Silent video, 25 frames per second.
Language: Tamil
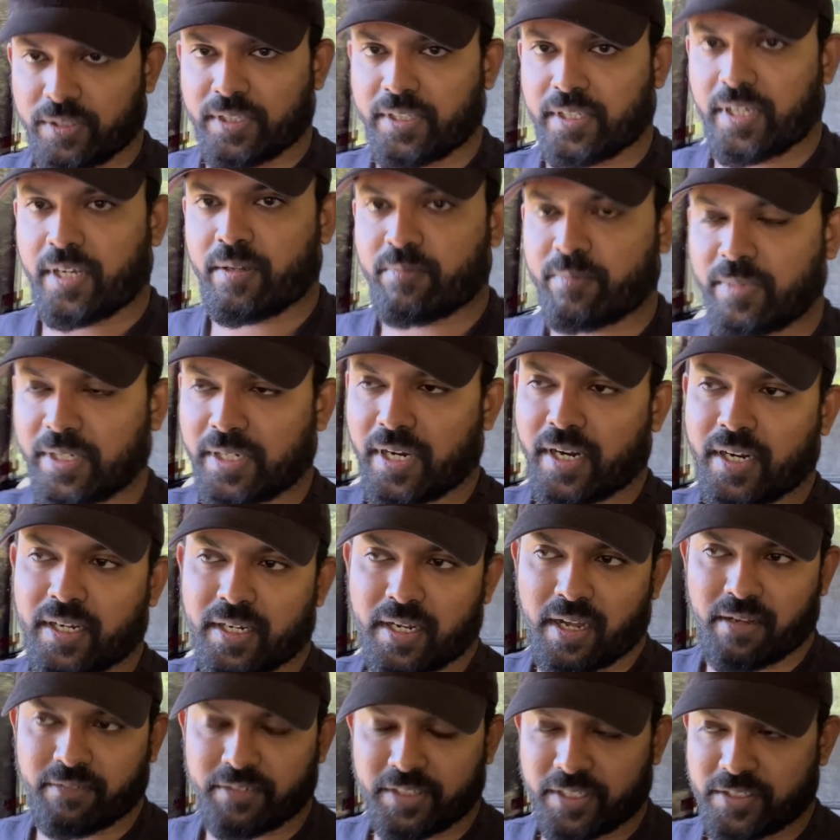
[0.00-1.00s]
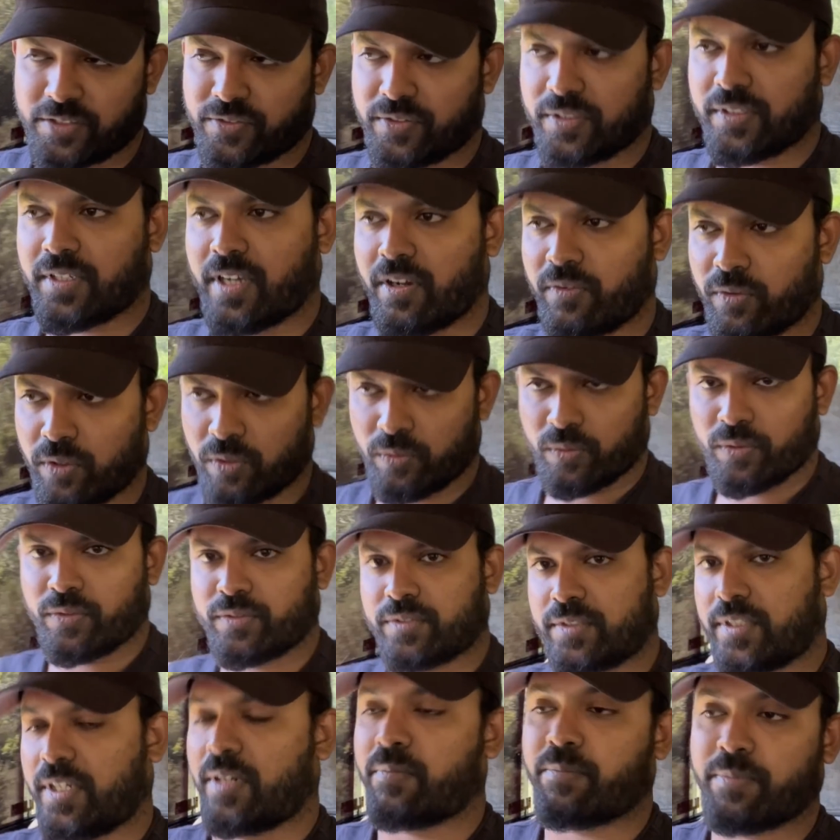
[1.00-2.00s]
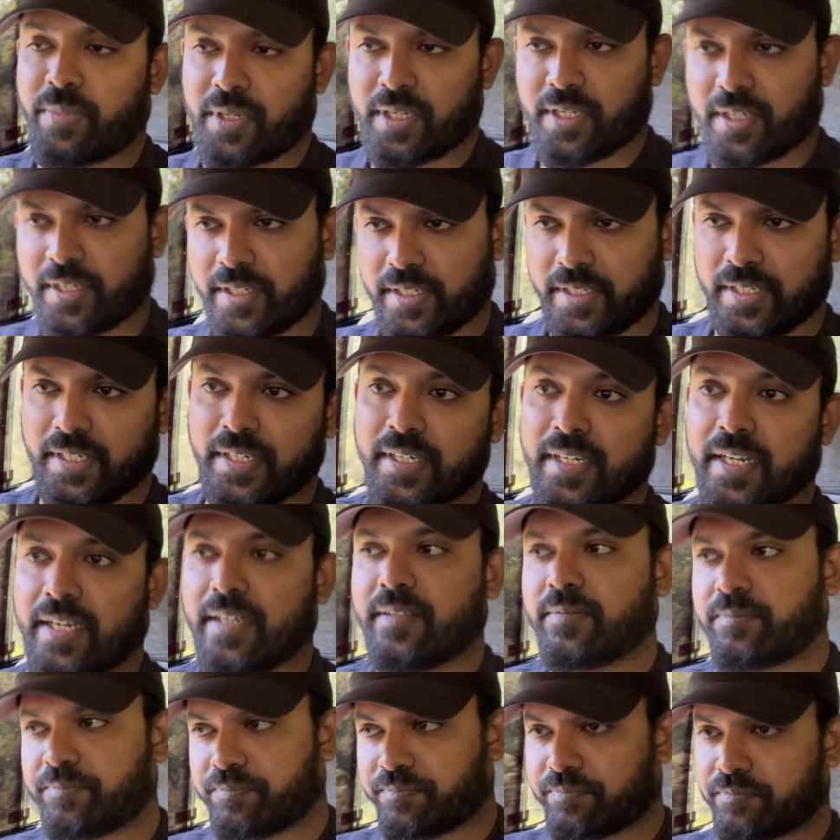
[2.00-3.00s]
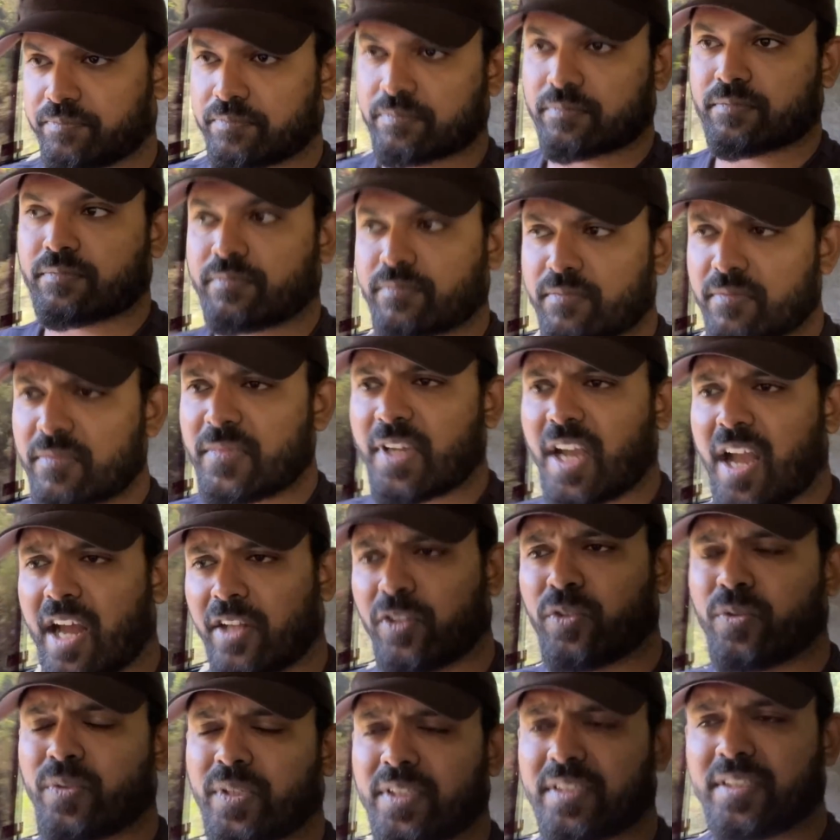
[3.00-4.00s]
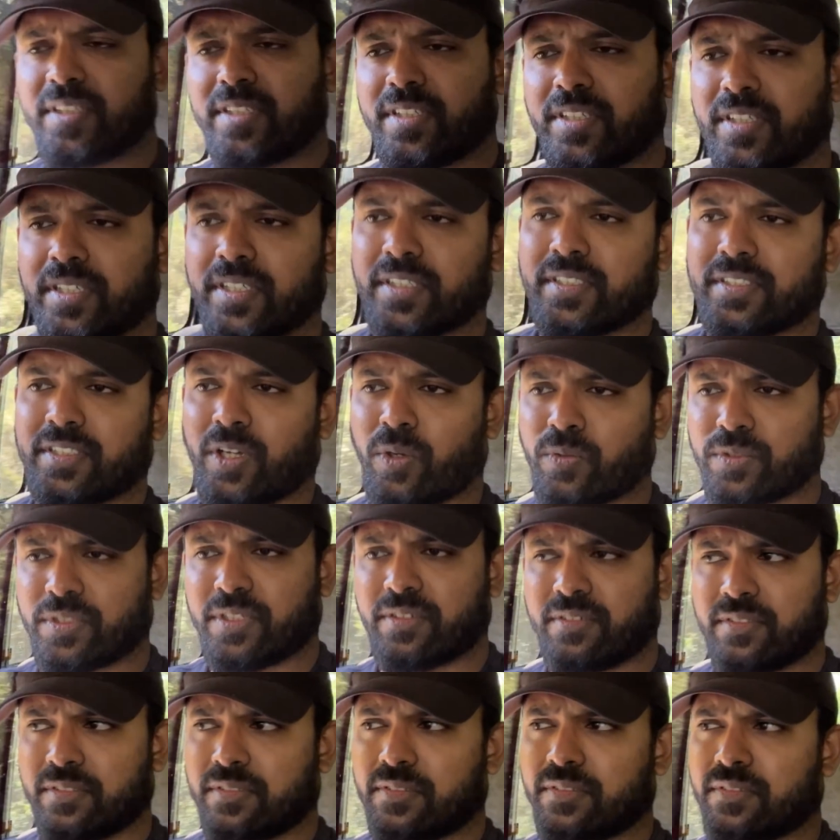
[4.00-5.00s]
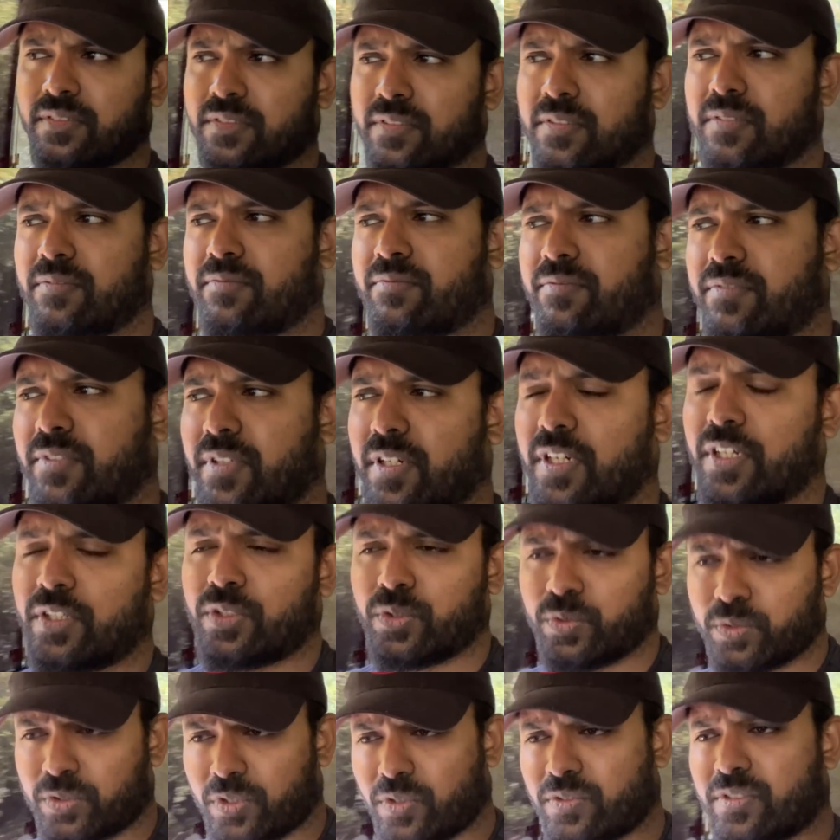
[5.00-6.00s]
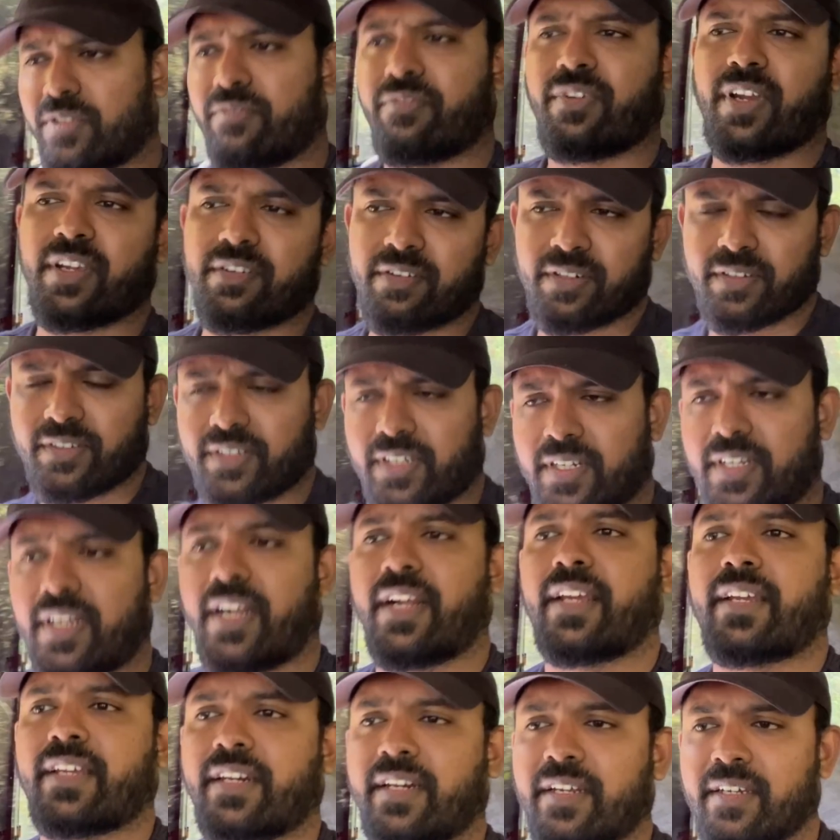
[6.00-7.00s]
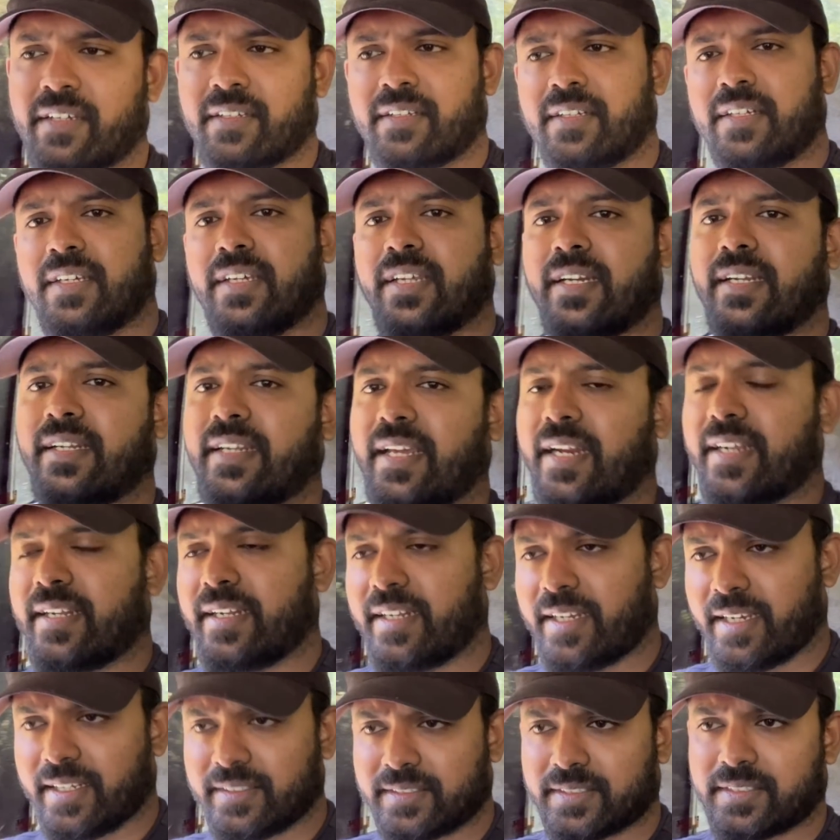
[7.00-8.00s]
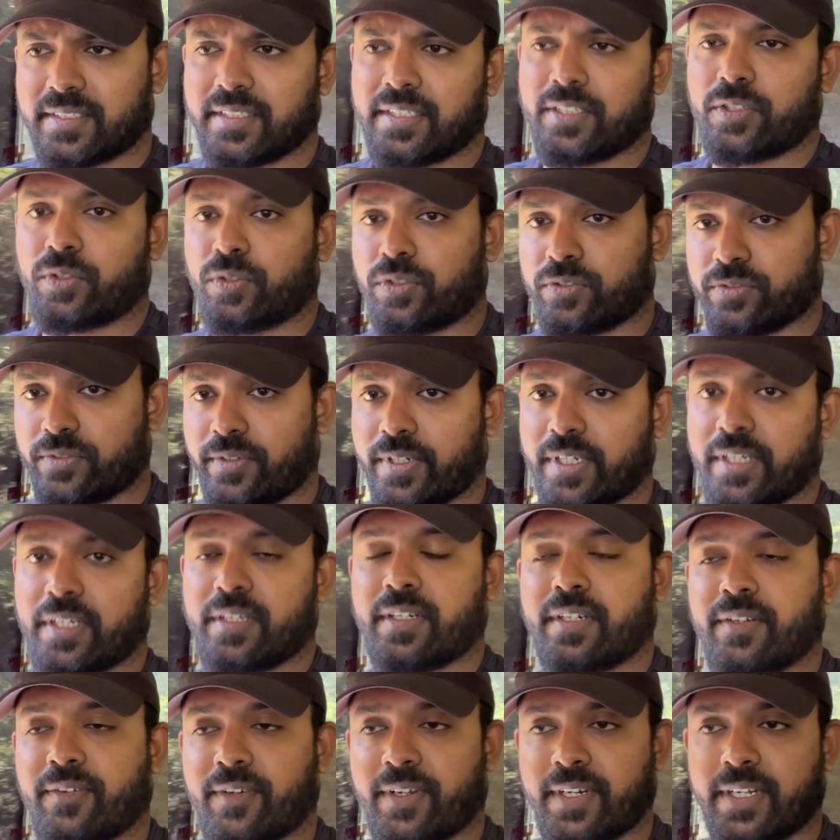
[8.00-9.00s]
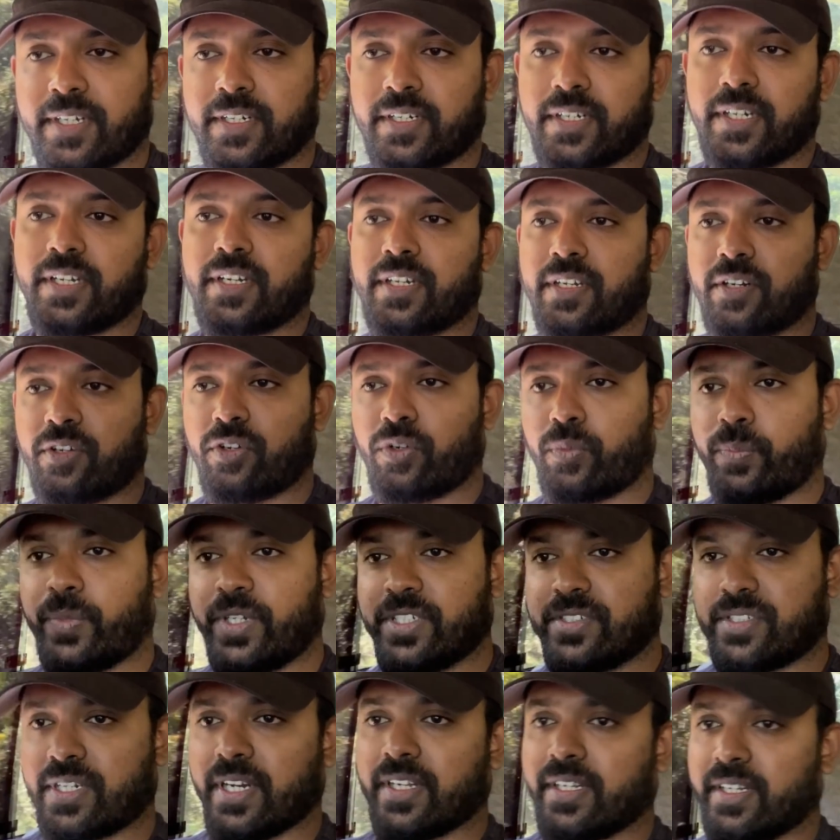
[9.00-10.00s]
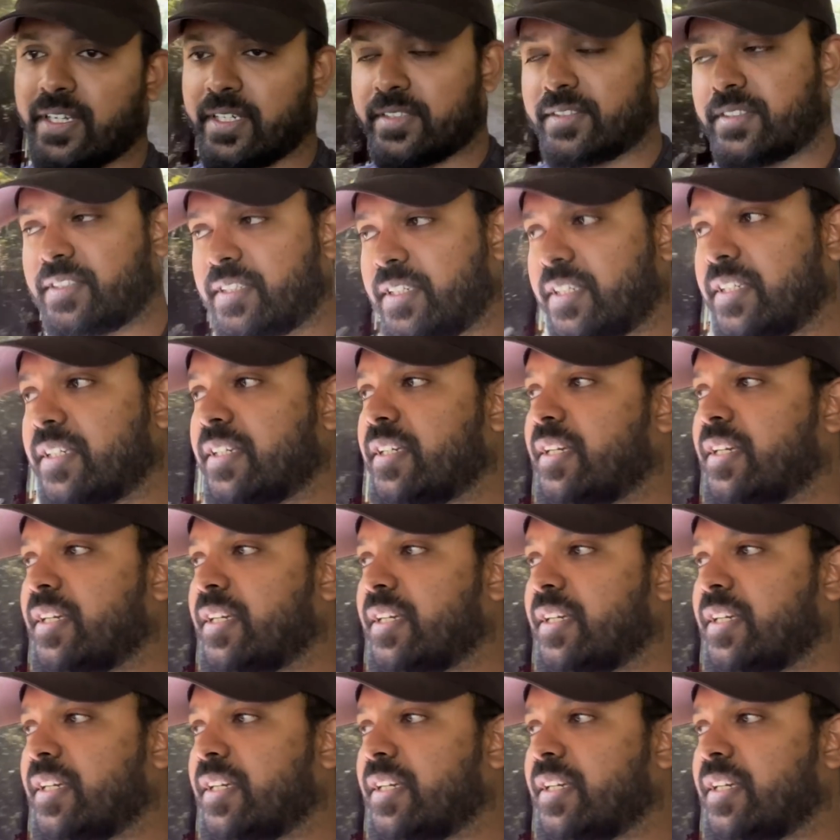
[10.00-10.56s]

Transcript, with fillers: வந்தேன் பட் ஆனால் கவரேஜ் வந்து அவ்வளோ ஒன்றும் சிறப்பாக இல்லை அதுவும் வந்து தௌசண்ட் டூ தௌசண்ட் ஃபைவ் ஹண்ட்ரட் நினைக்கிறேன் டென் டேஸ்க்கு டூ தௌசண்ட் ஃபைவ் ஹண்ட்ரட் இந்தியன் ருபீஸ் டென் டேஸ்க்கு